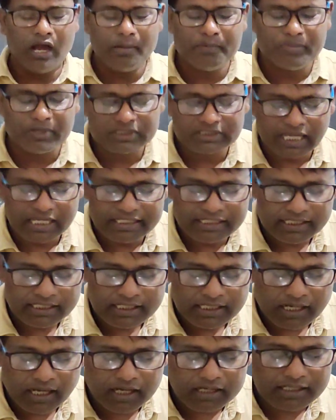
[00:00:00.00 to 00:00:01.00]
अब बताइए
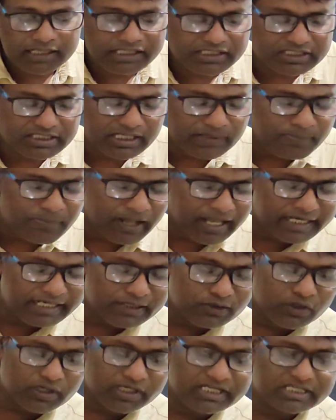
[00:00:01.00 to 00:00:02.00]
अगर इसी पानी
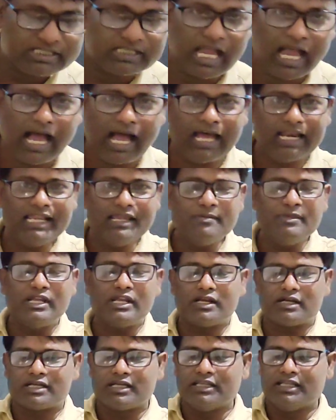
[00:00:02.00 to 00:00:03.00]
को अगर इस थाली में
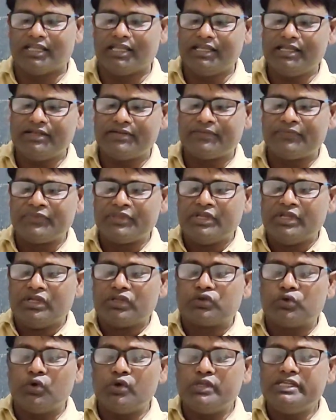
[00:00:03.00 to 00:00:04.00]
रख दें
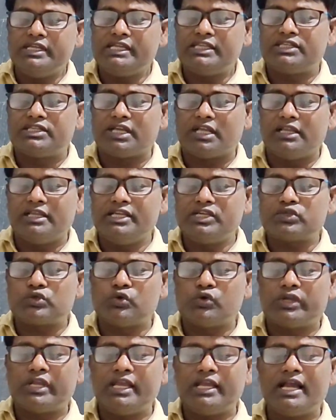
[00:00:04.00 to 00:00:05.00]
तो ये जल्दी
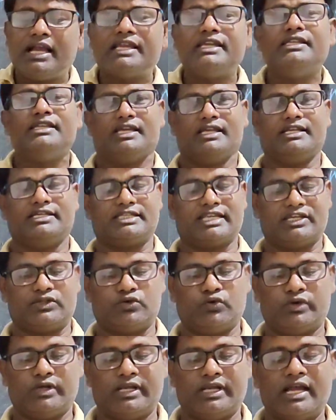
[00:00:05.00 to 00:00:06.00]
सूखेगा कि देरी से
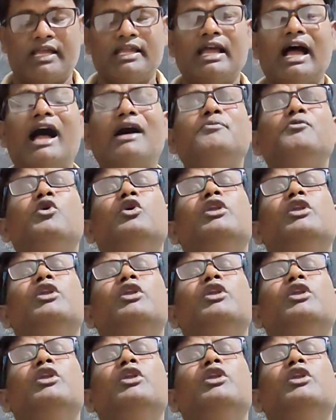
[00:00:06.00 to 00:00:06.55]
सूखेगा अब